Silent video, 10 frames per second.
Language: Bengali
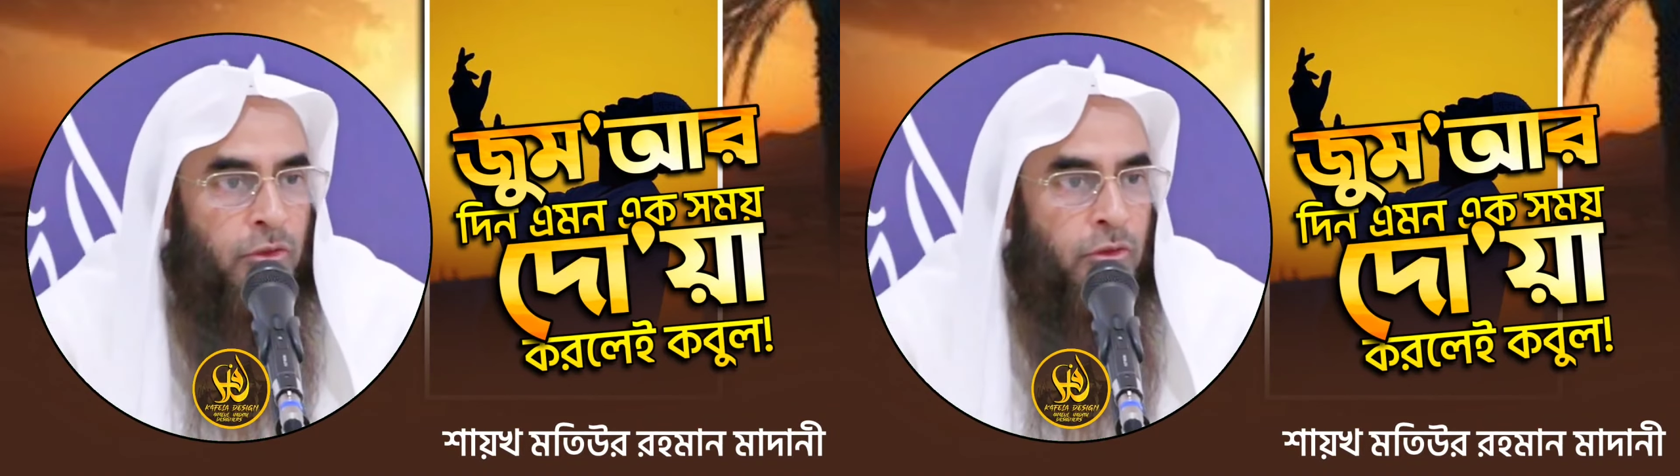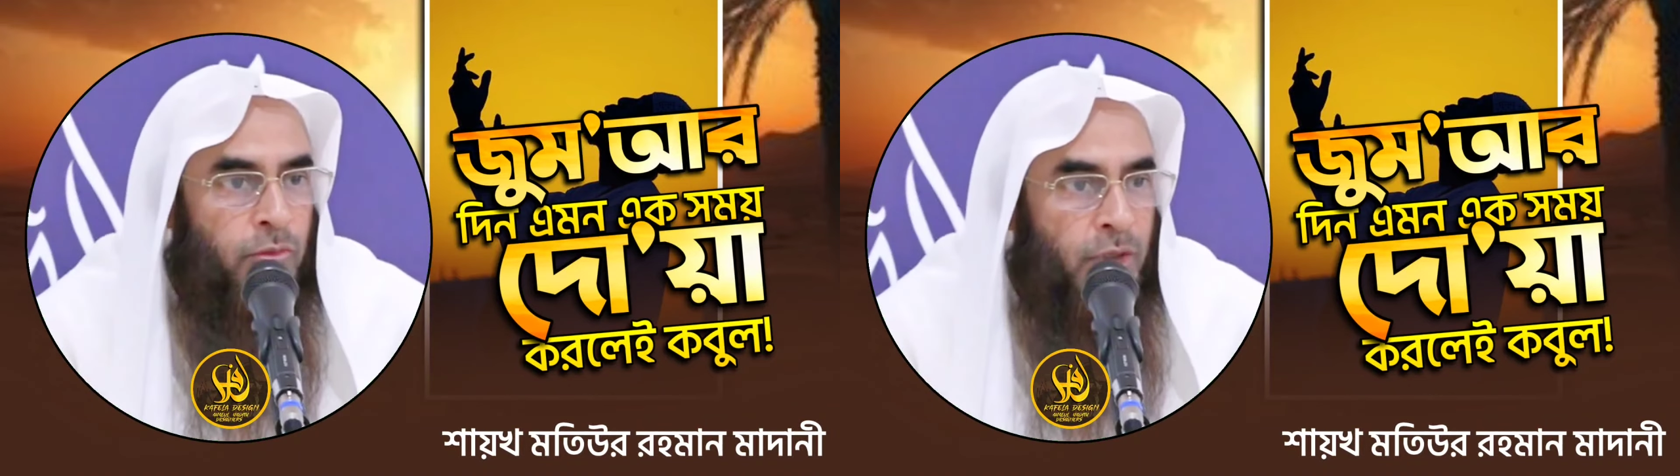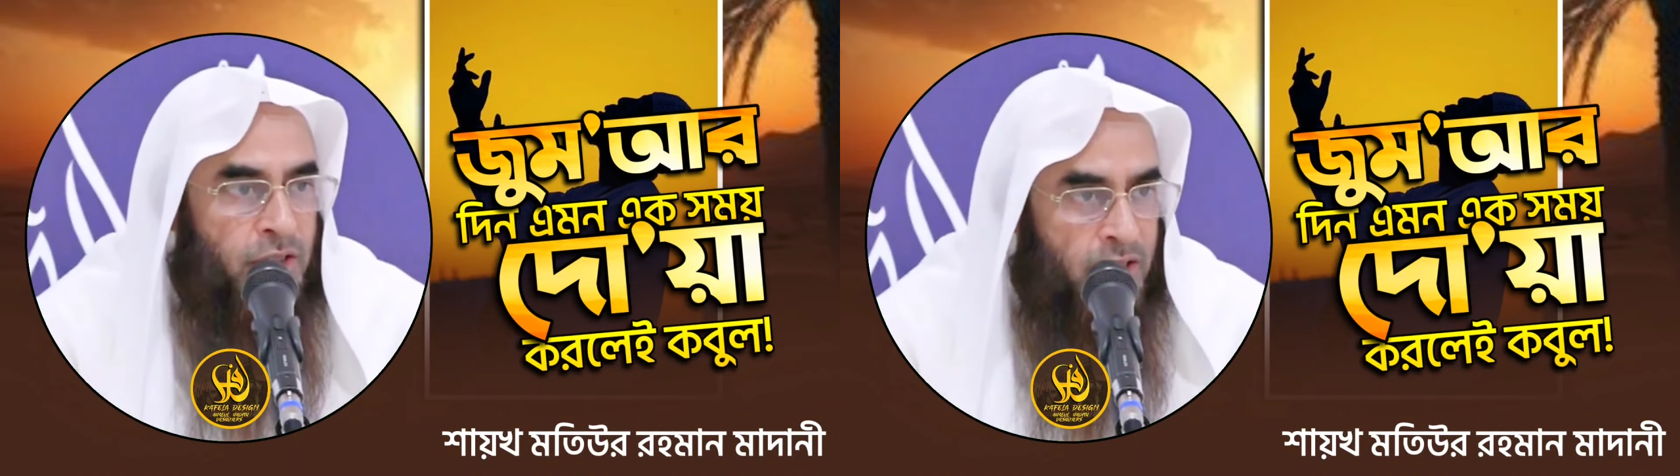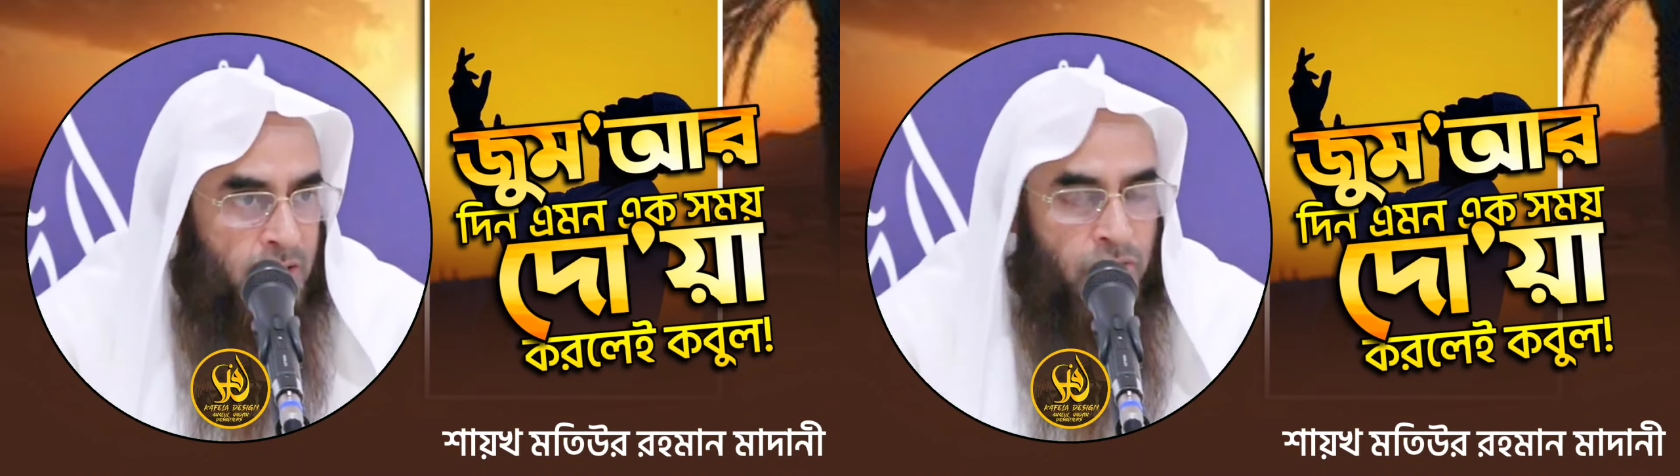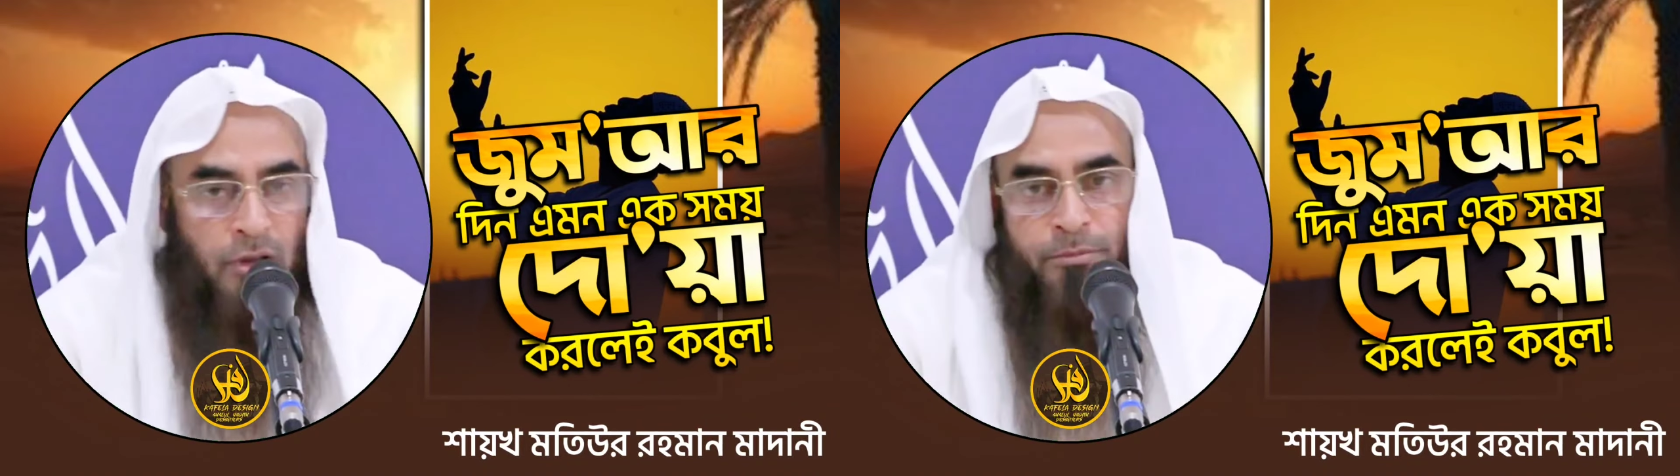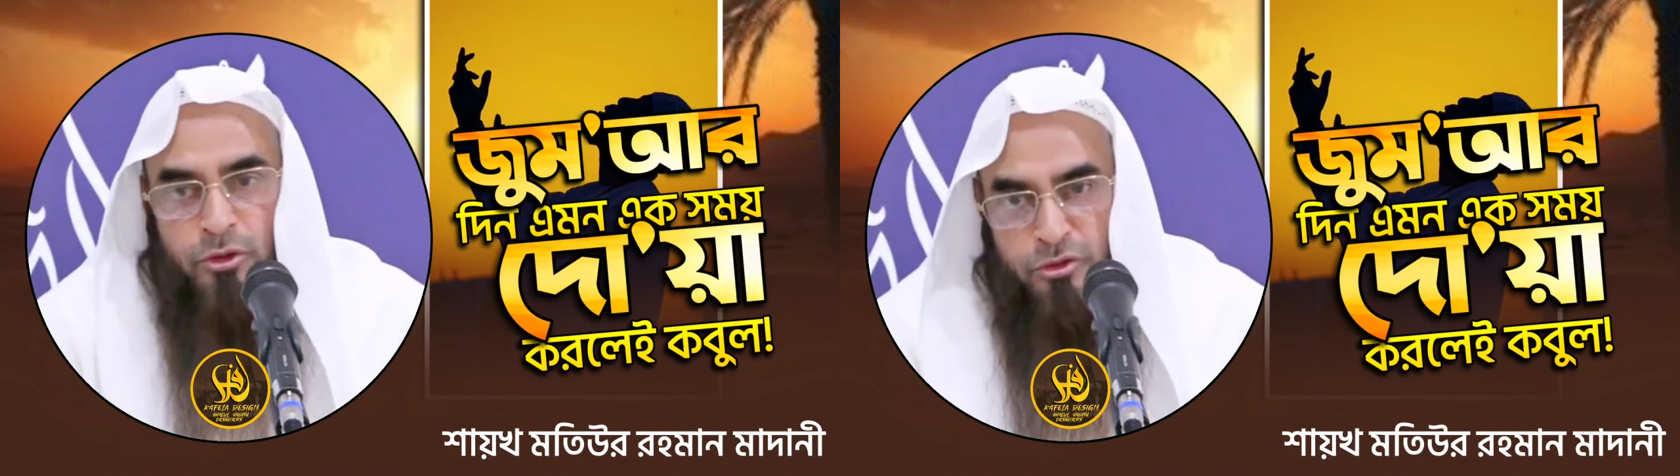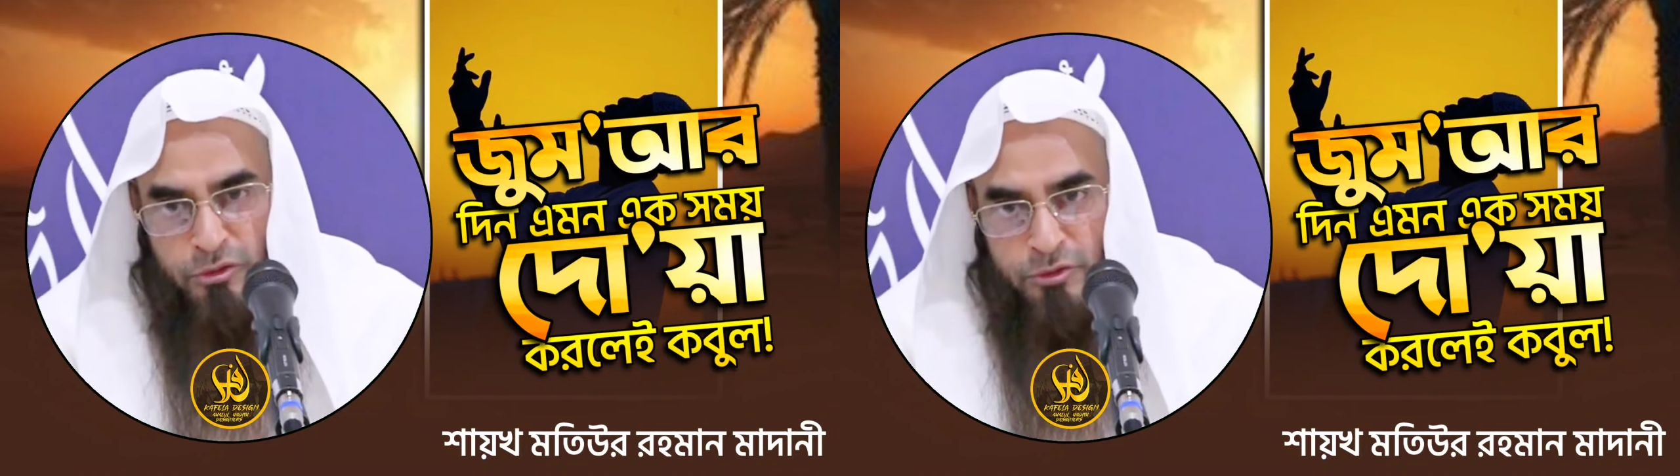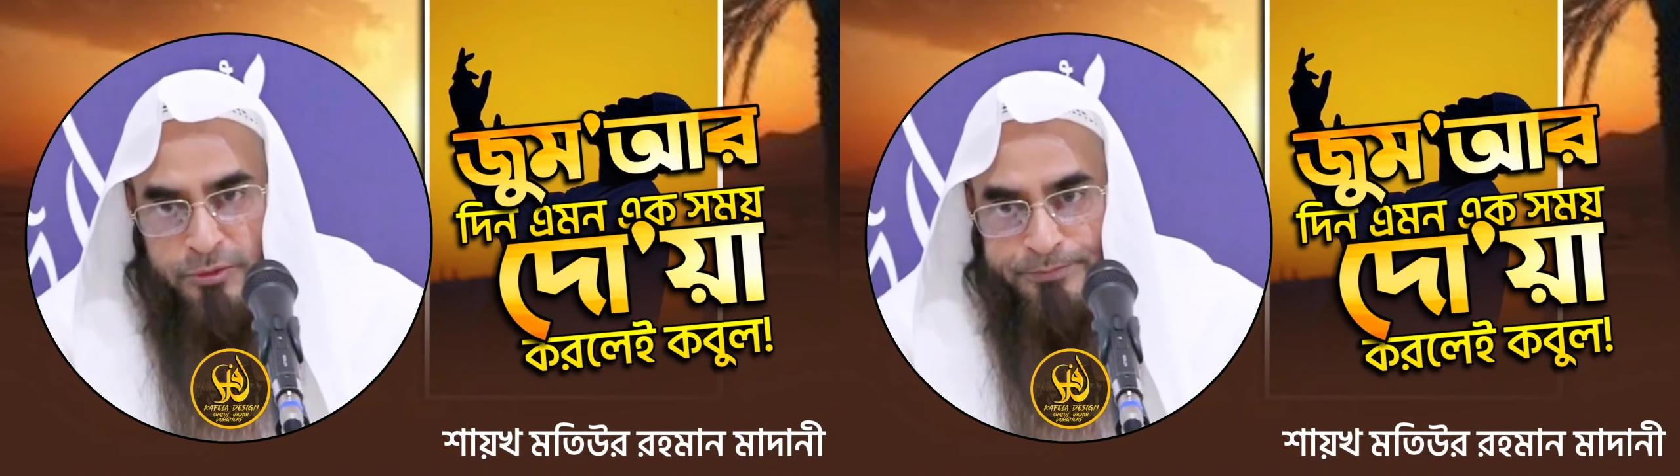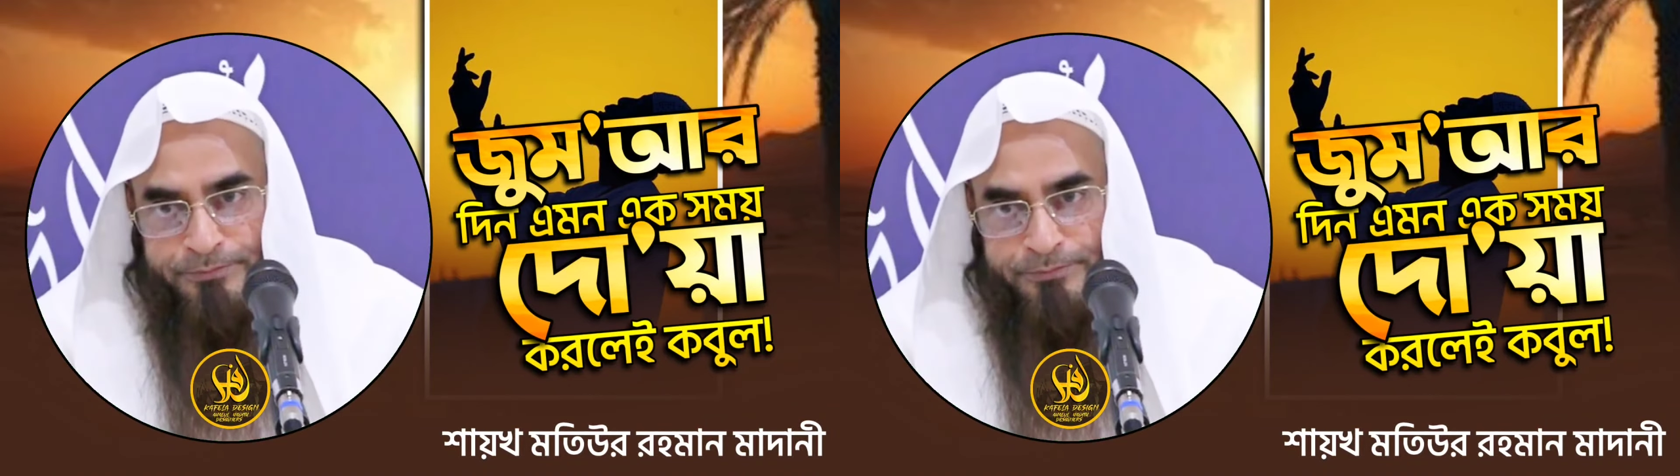খুদবা শেষ হওয়া পর্যন্ত